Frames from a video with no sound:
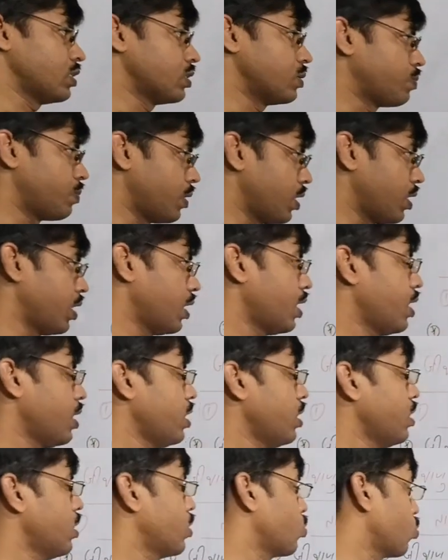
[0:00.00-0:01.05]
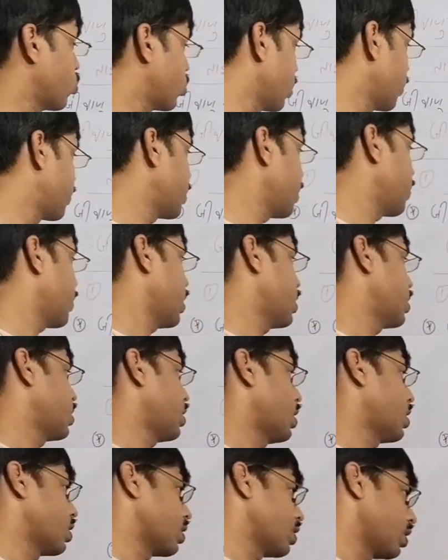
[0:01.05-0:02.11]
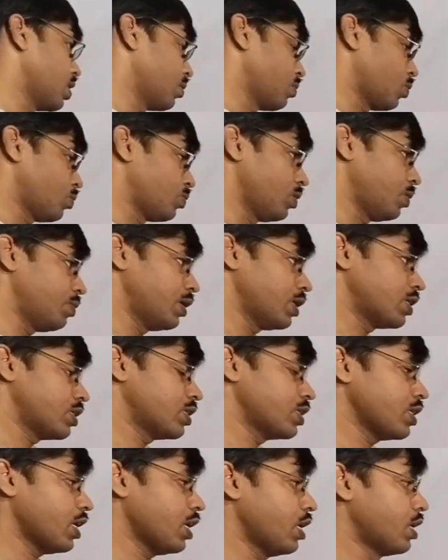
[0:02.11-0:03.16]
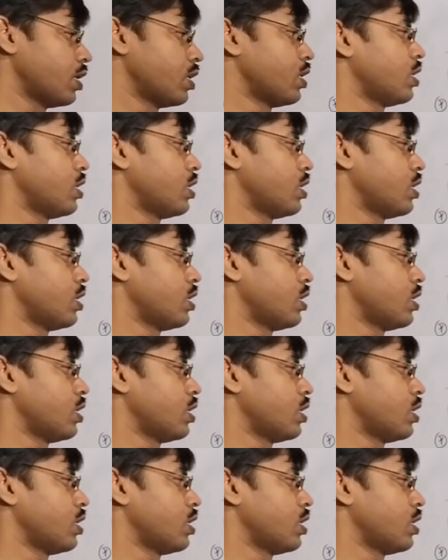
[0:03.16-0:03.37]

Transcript: डिजीज पढ़ना है तो सबसे पहले जानेंगे नेम ऑफ द बैक्टीरिया